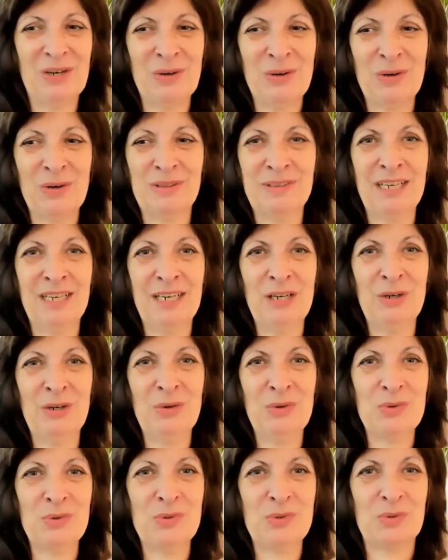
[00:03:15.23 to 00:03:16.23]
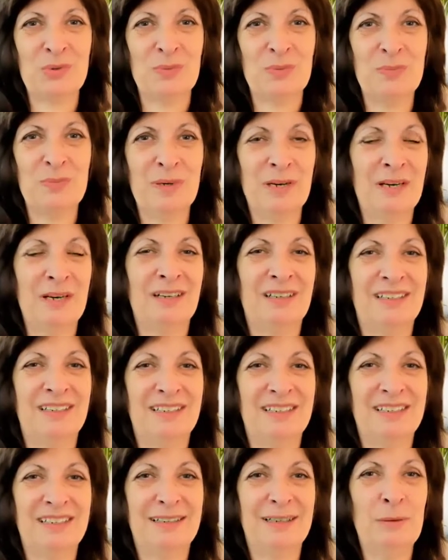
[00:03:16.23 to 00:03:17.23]
Or, tels ne sont pas
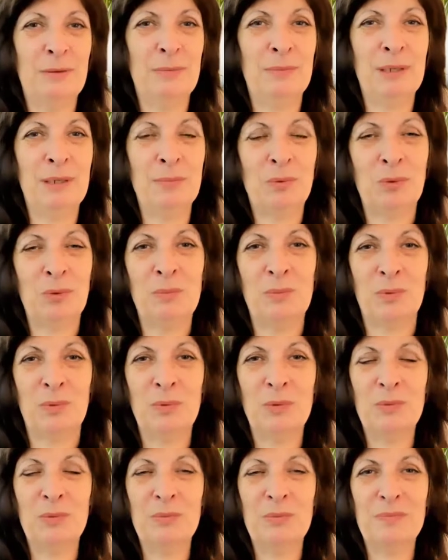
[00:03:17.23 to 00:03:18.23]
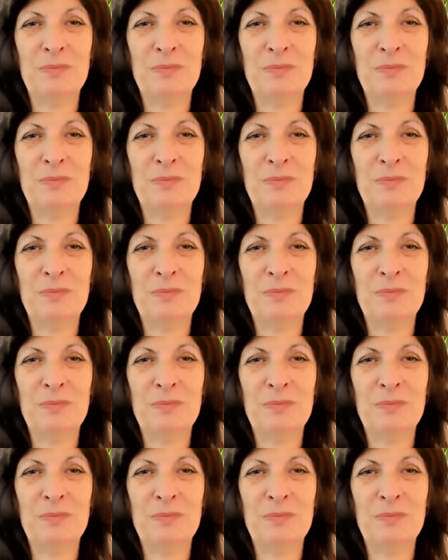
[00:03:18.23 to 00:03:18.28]
mes propos.